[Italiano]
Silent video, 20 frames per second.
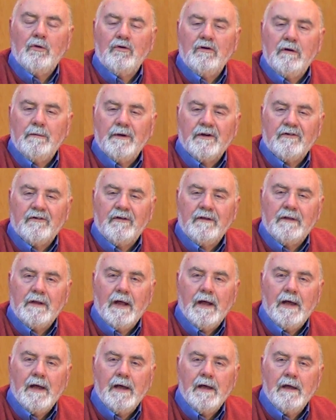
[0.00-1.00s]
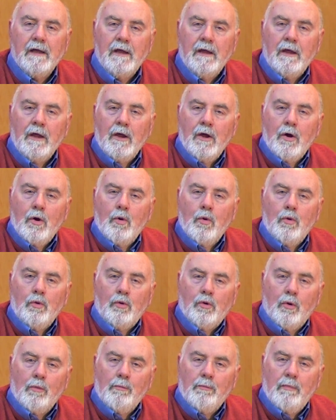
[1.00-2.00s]
l'università un
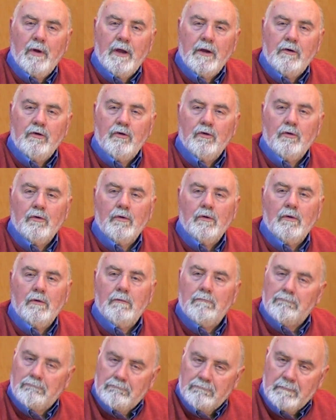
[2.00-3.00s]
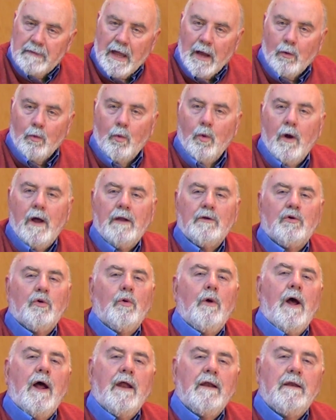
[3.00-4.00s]
convegno da
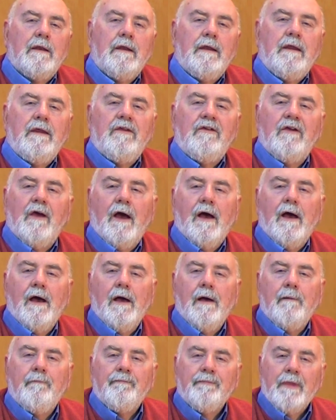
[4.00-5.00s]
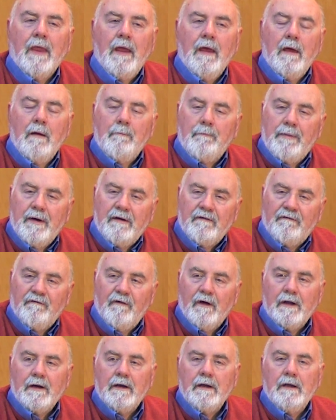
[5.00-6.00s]
quattro anni già per
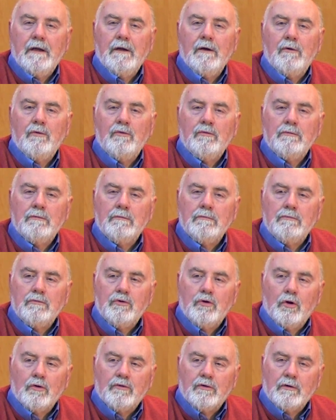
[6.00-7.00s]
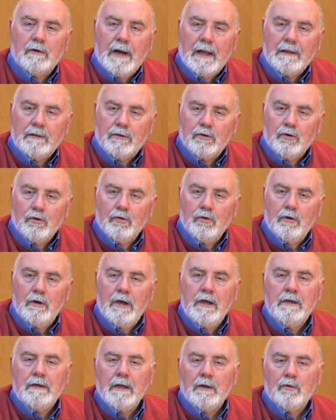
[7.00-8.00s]
fare un dottorato
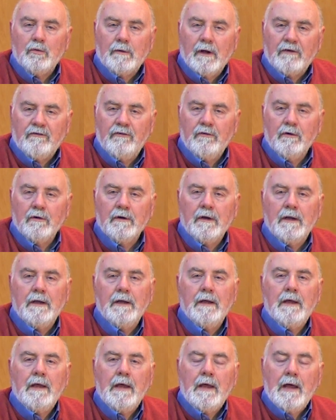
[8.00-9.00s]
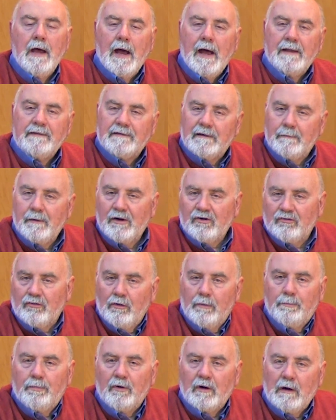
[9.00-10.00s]
in educazione attraverso
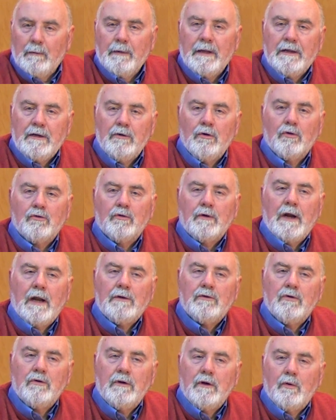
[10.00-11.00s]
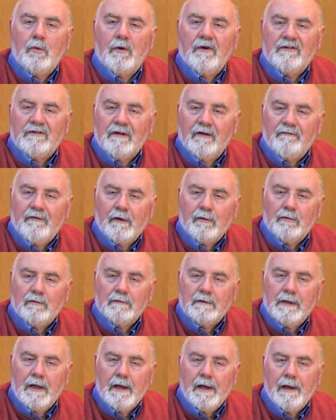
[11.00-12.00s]
il programma di dottorato di questa
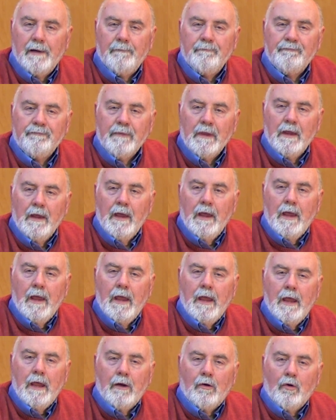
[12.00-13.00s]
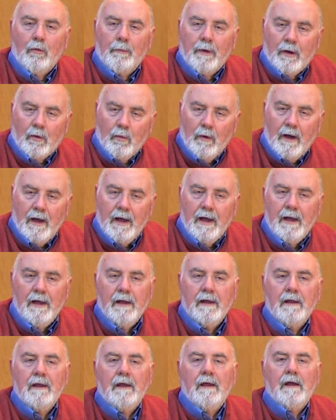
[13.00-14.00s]
facoltà. E come
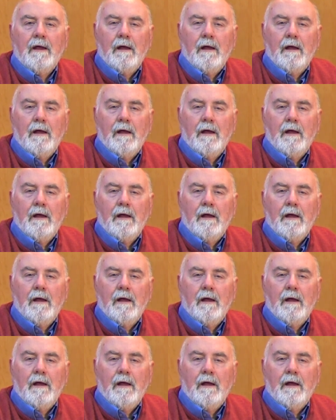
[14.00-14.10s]
qua,